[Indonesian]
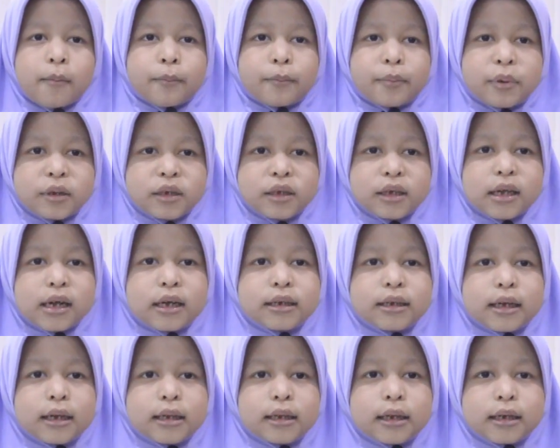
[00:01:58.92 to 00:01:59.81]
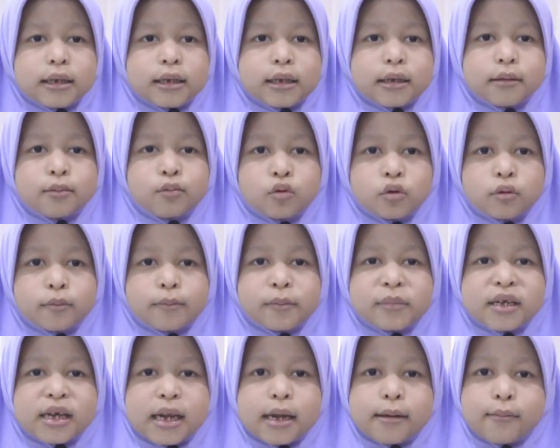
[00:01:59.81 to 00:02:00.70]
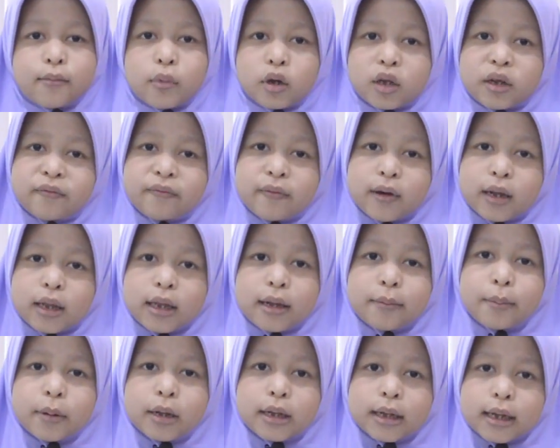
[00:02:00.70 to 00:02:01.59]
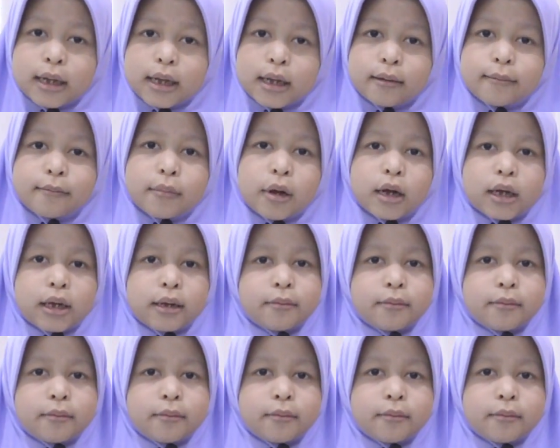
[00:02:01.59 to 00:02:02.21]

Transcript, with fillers: Penjelasan tersebut menjadi motivasi penting bagi